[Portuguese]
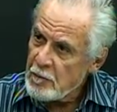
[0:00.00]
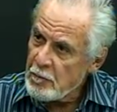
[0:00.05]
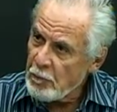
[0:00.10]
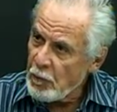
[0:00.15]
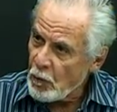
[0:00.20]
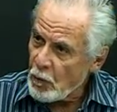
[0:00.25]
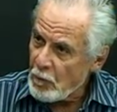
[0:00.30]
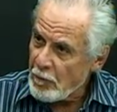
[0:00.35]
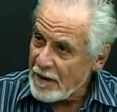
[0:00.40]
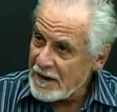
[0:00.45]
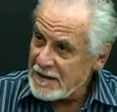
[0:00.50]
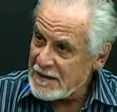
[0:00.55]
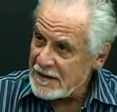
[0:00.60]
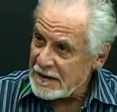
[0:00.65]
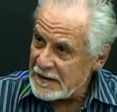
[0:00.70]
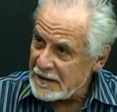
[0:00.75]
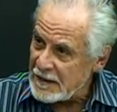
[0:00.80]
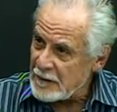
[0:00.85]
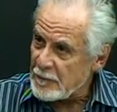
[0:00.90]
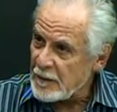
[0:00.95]
um pouco mais
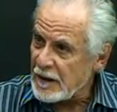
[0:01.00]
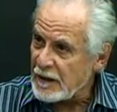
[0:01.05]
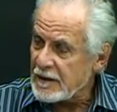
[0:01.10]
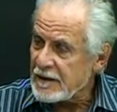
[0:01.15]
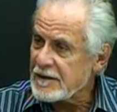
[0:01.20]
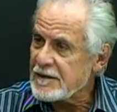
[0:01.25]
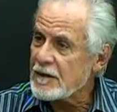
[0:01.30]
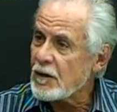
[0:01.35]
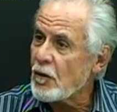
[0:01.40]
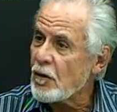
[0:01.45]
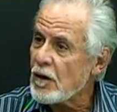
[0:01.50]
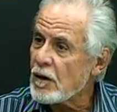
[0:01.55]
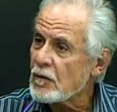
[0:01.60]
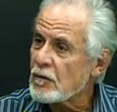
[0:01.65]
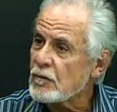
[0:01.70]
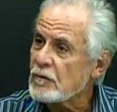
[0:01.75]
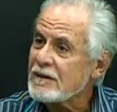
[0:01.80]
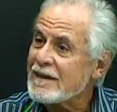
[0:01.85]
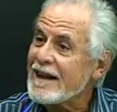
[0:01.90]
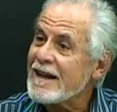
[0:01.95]
dinâmica desse
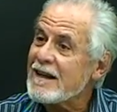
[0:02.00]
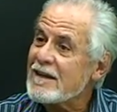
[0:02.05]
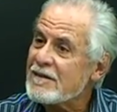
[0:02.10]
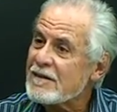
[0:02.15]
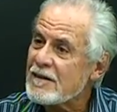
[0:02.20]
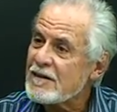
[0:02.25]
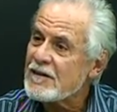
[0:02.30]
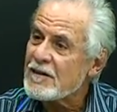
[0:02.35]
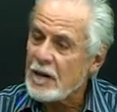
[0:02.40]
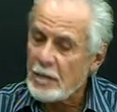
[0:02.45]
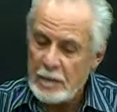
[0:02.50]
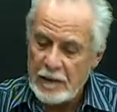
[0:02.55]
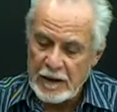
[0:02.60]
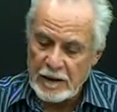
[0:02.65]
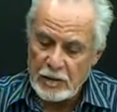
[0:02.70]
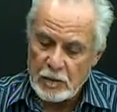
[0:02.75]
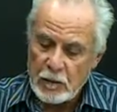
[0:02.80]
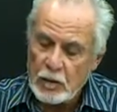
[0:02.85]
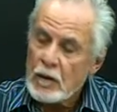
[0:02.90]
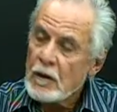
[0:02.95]
órgão de
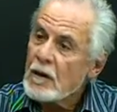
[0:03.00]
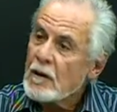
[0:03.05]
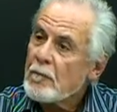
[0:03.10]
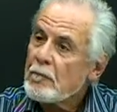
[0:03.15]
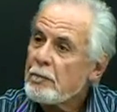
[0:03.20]
licenciamento